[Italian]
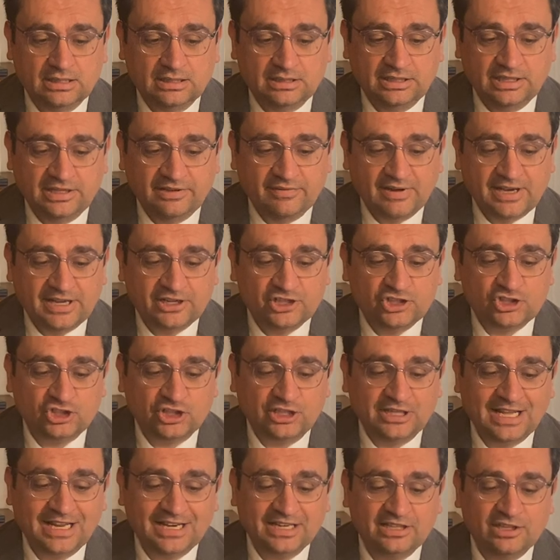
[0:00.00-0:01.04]
nei vari
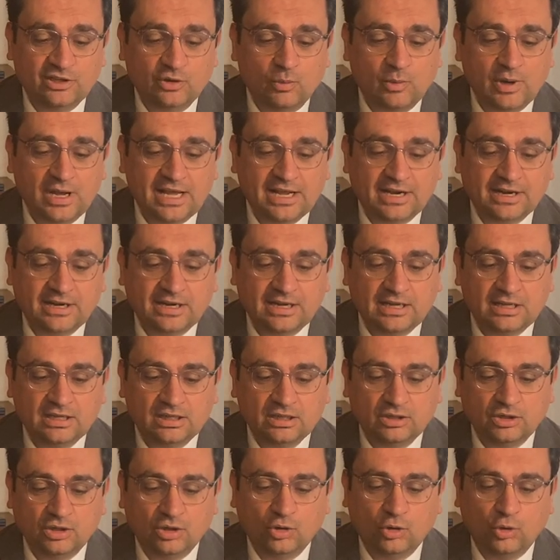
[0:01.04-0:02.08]
scenari di
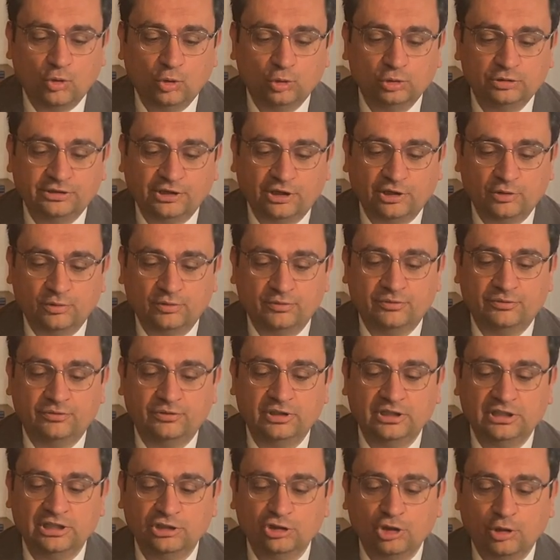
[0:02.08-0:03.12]
guerra oltre
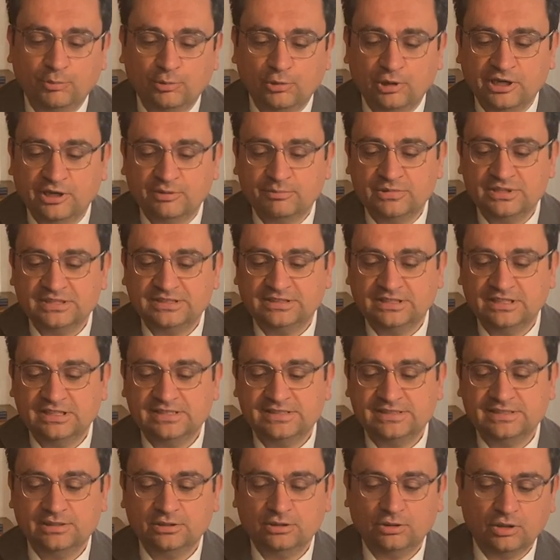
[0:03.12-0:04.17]
confine dopo
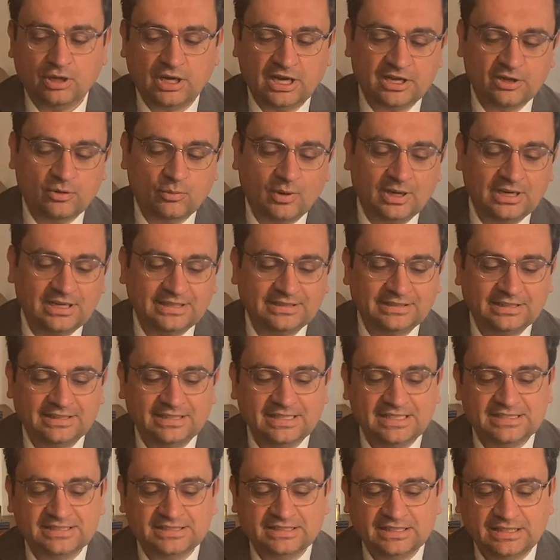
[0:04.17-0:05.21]
l'armistizio, ai quali i
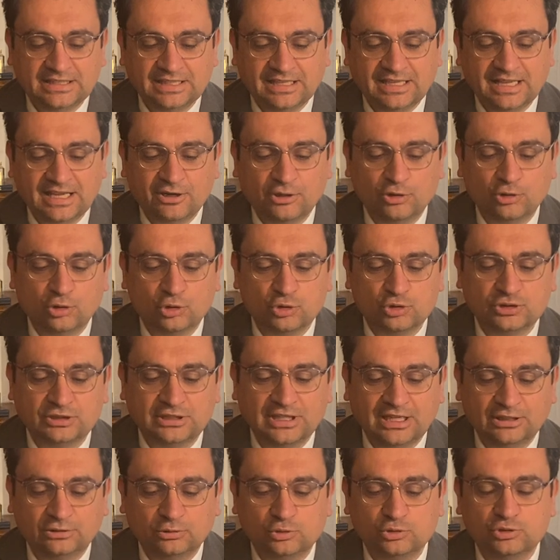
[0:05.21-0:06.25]
tedeschi negarono lo
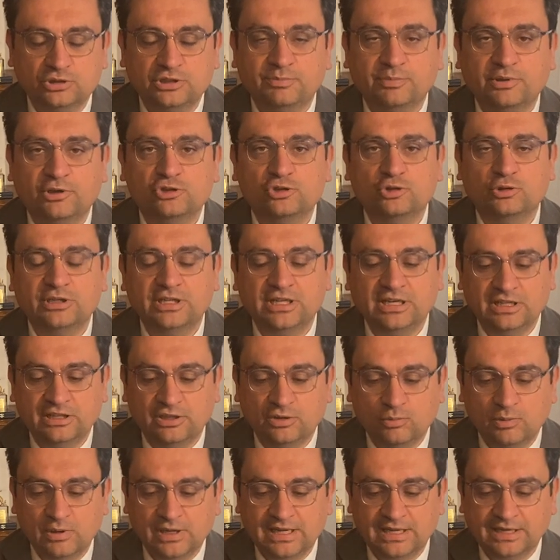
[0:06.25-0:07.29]
status di prigionieri di
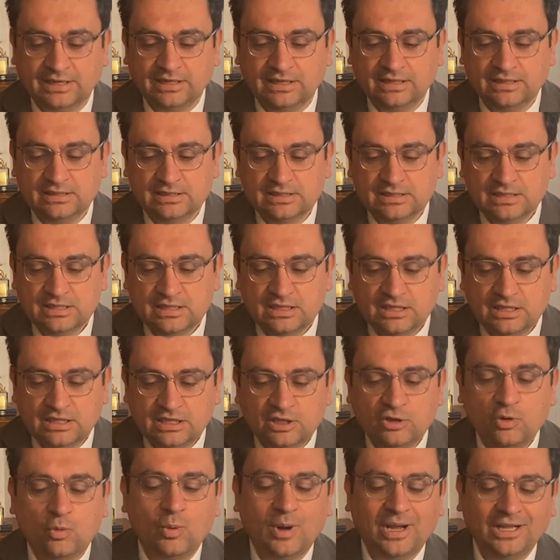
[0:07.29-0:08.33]
guerra
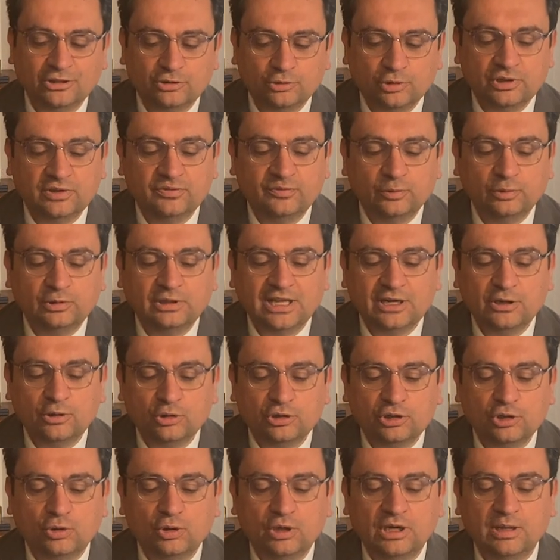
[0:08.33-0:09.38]
in quanto rifiutarono
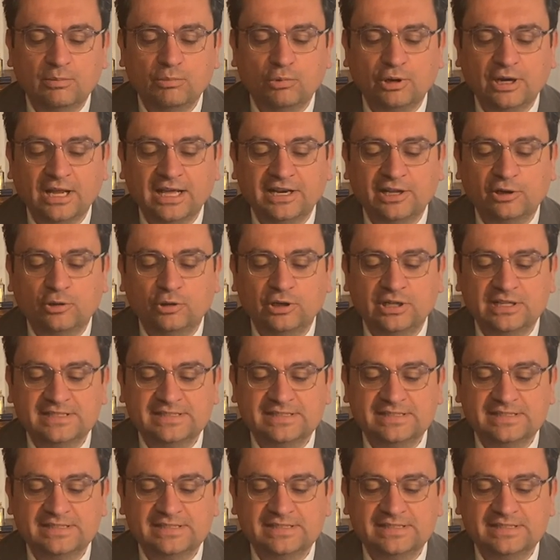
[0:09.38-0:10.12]
di collaborare con i